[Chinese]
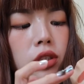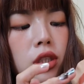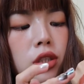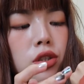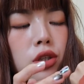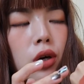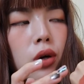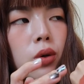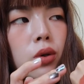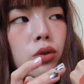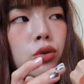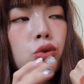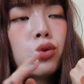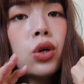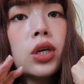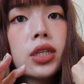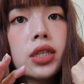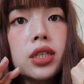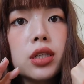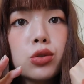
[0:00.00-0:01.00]
那种
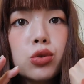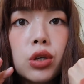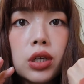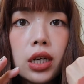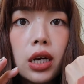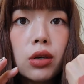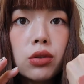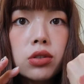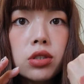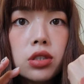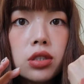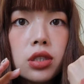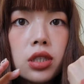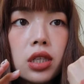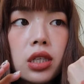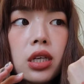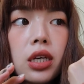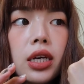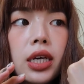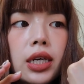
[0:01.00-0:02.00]
润的唇膏质
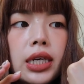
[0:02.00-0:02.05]
地。